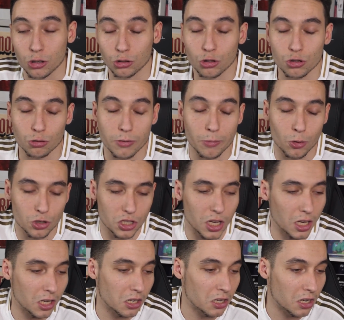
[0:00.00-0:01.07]
Nosotros nos
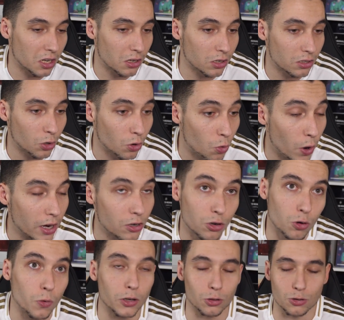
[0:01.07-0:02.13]
vemos en, no, en
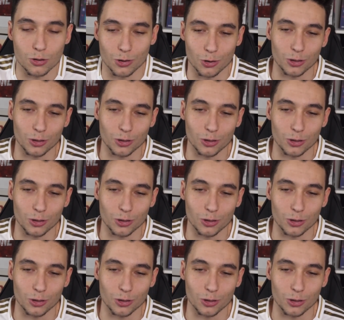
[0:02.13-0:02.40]
cuartos,